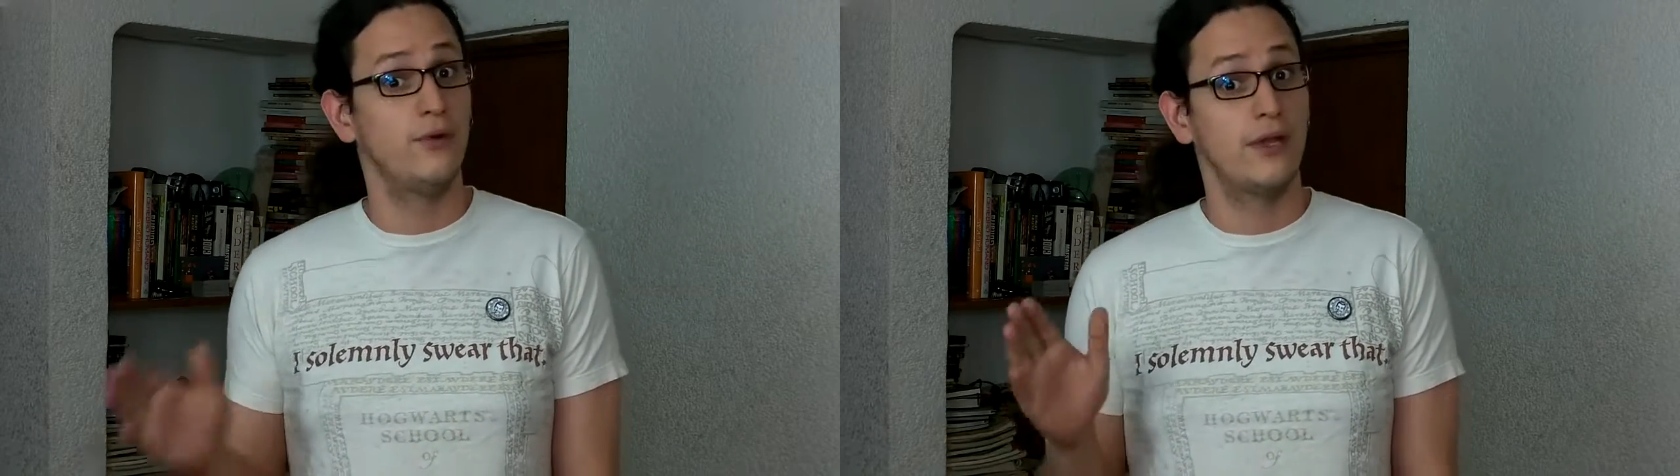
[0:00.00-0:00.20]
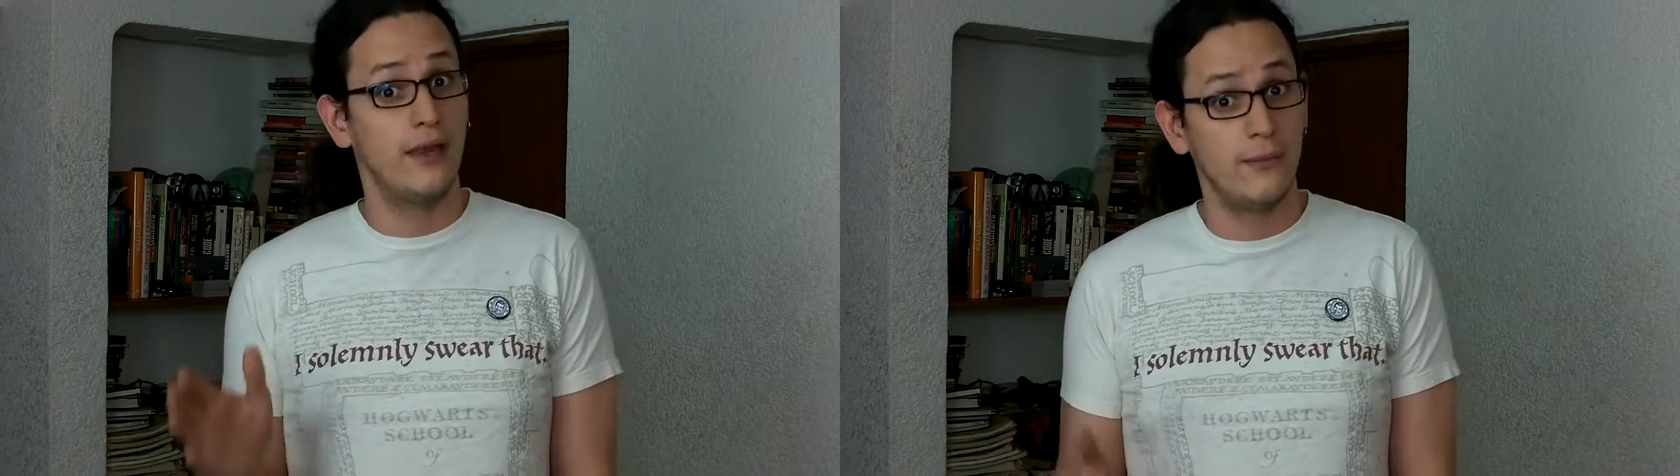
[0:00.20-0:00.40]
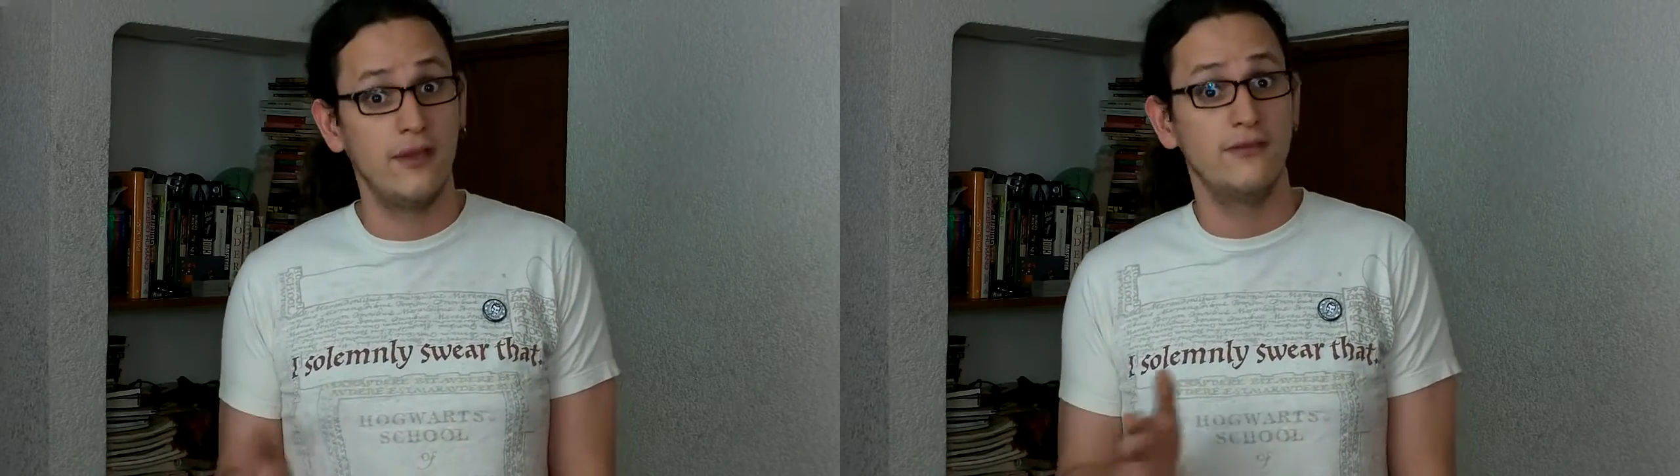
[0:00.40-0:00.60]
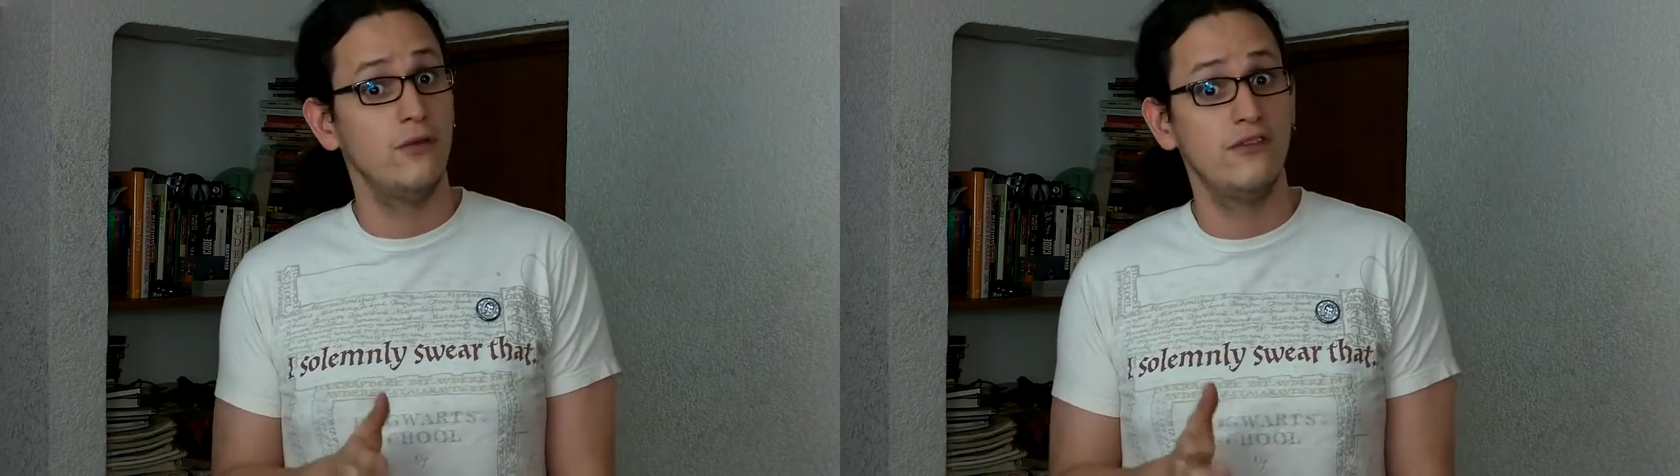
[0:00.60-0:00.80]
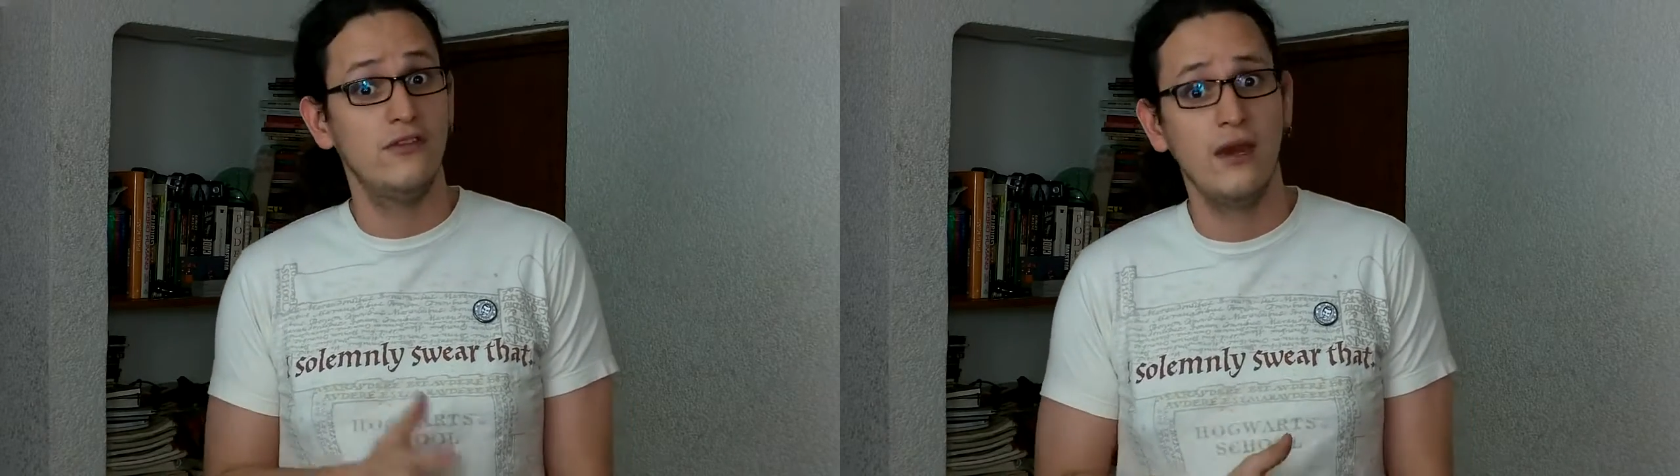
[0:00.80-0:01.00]
porque además
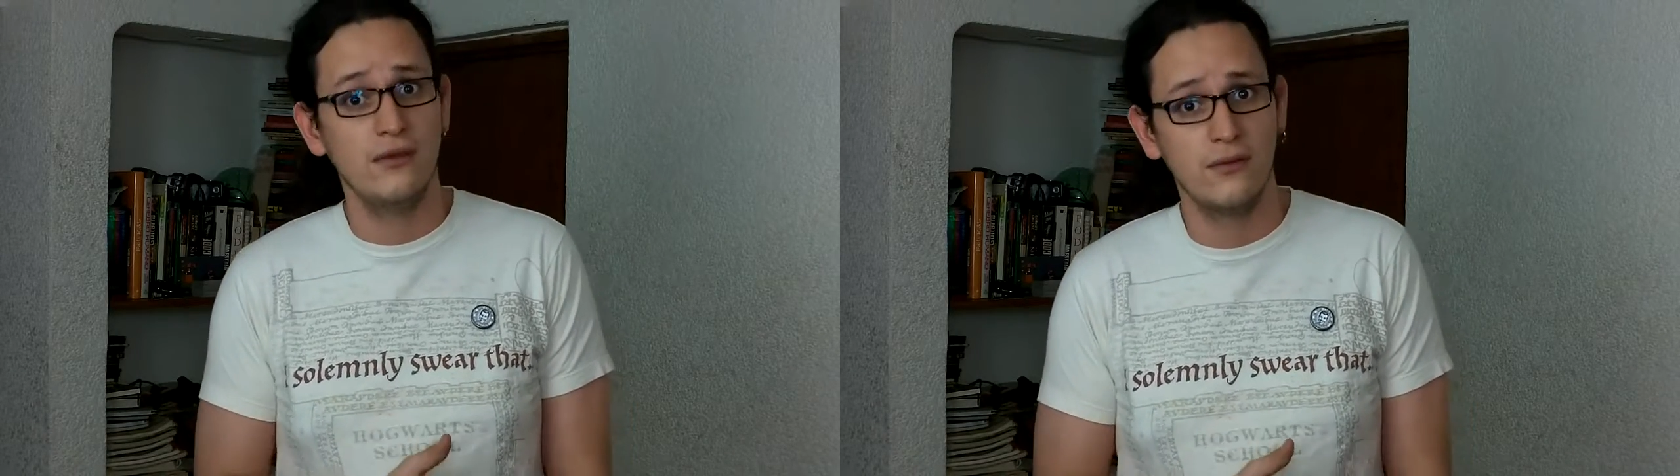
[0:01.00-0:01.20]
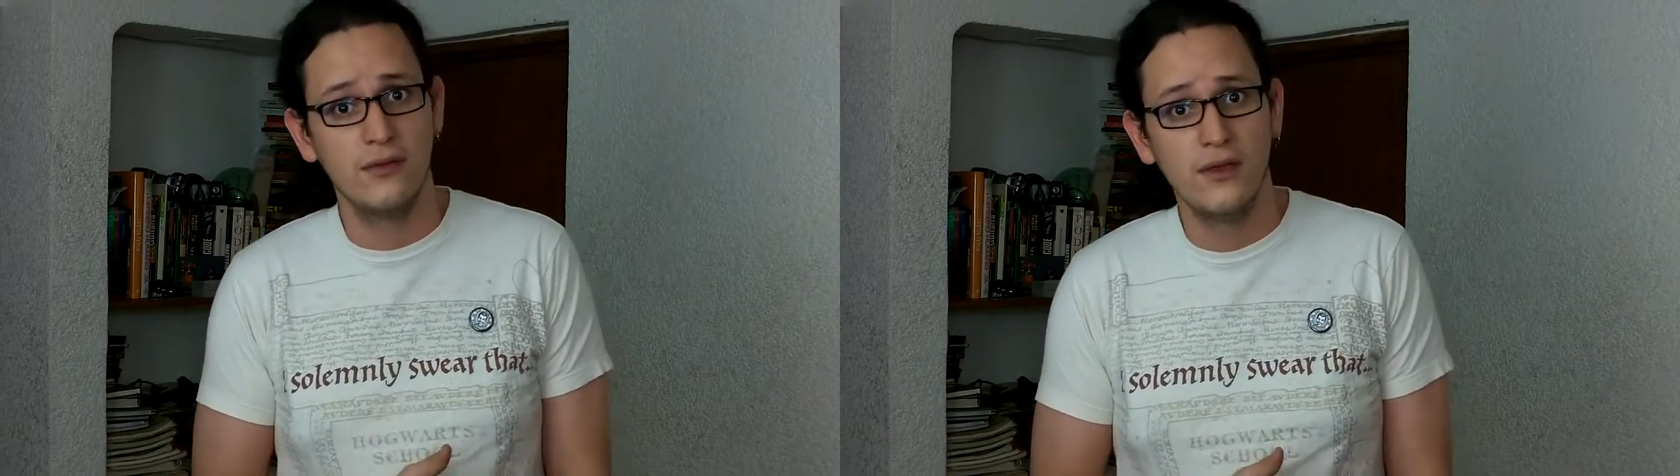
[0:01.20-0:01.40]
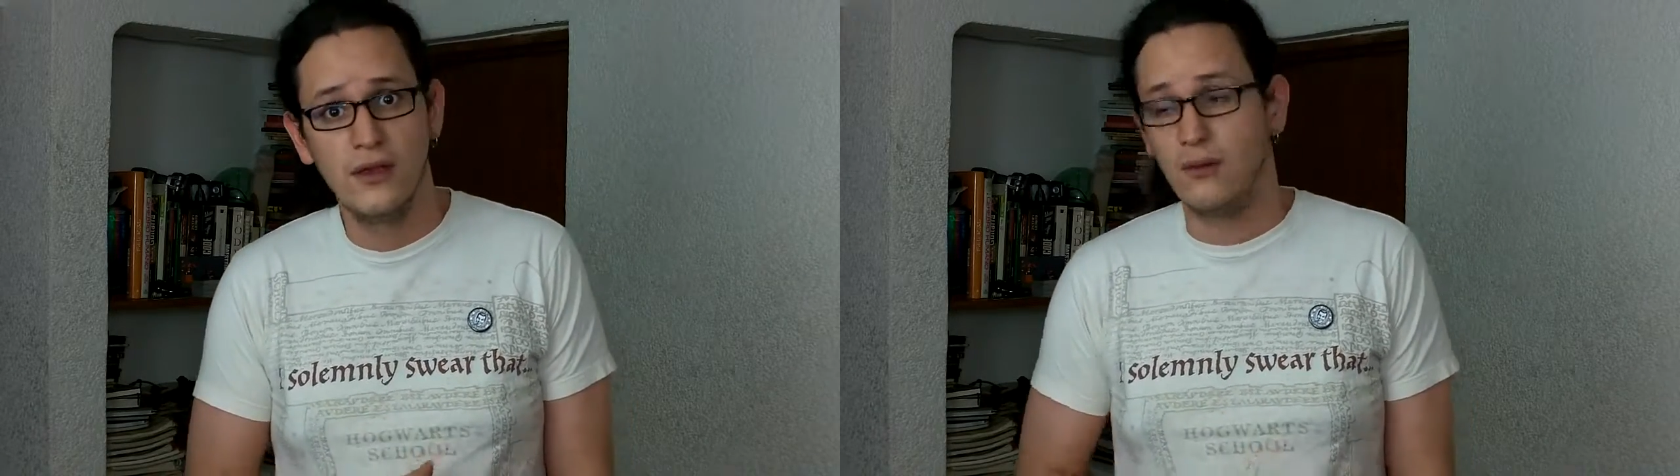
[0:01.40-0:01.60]
no es cierto.